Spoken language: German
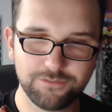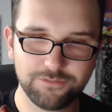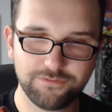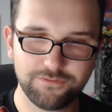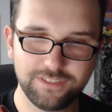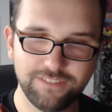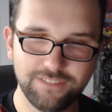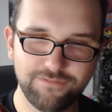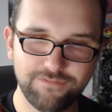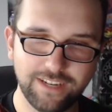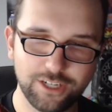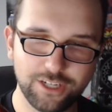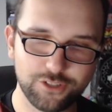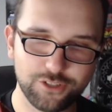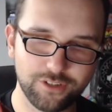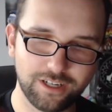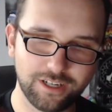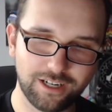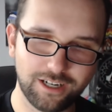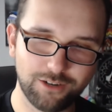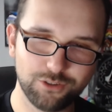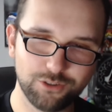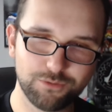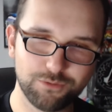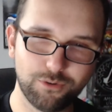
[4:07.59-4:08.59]
Ich finde vielleicht
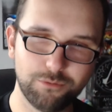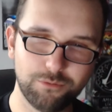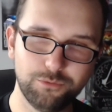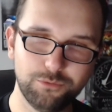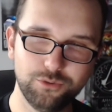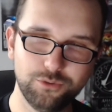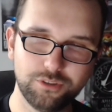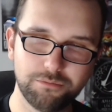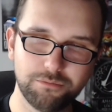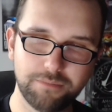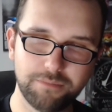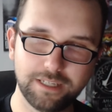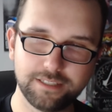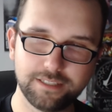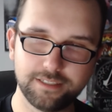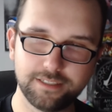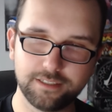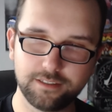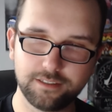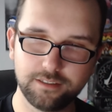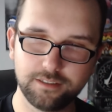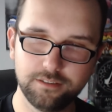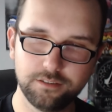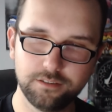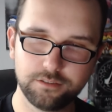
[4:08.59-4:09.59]
noch raus, warum unten Plastik
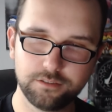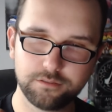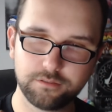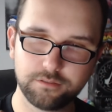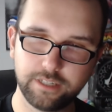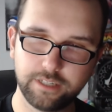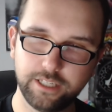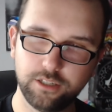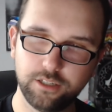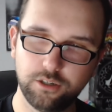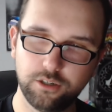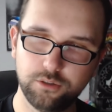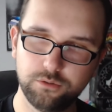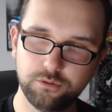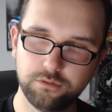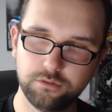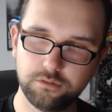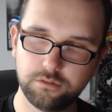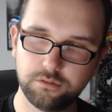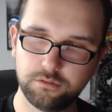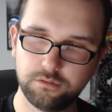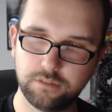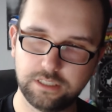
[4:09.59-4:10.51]
drin ist. Keine Ahnung.